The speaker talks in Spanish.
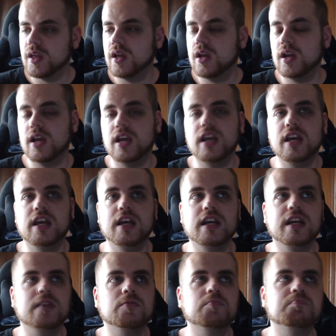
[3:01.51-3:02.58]

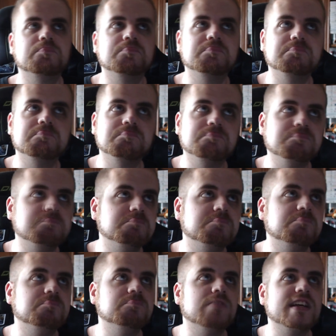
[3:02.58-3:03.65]
Eh,
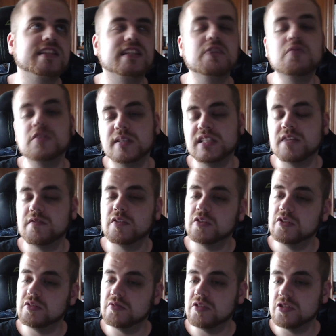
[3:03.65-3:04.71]
Star Wars
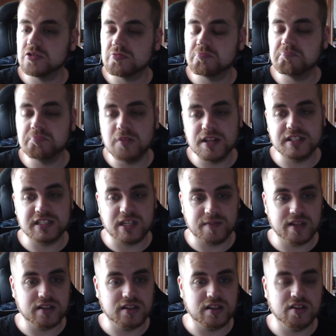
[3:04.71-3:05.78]
Battlefront 2 puede estar
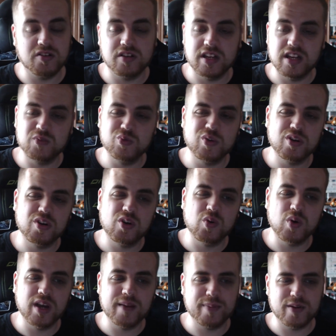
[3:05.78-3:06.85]
bien. El 1 no
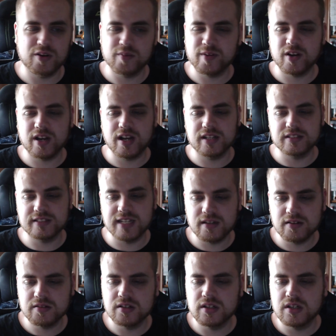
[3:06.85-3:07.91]
jugué, pero no me va a enganchar.
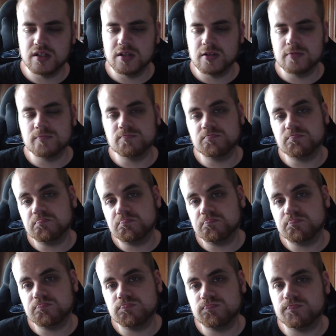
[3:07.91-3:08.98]

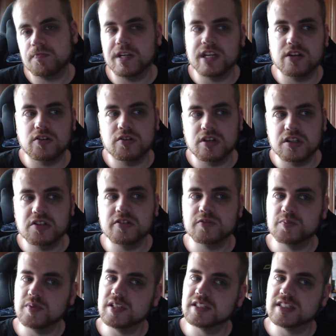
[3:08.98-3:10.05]
Pero el 2
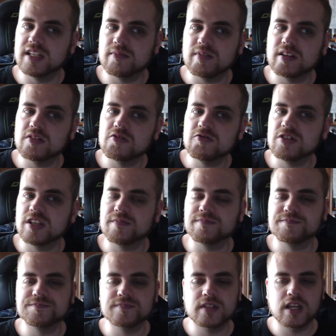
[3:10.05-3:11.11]
puede estar bien, no sé.
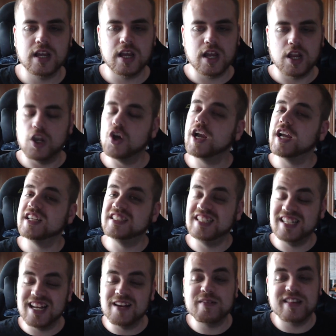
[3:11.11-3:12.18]
Lo que sí
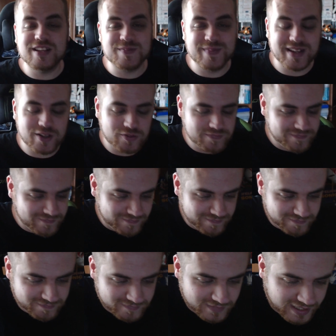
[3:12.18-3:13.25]
realmente espero,
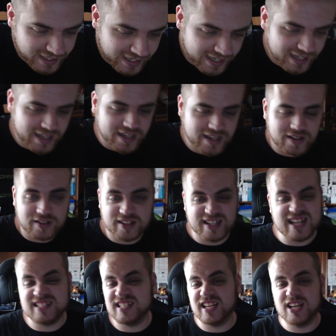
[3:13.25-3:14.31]
que
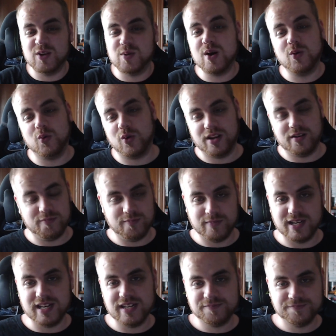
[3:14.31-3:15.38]
ya sé que no va a ocurrir, ¿vale?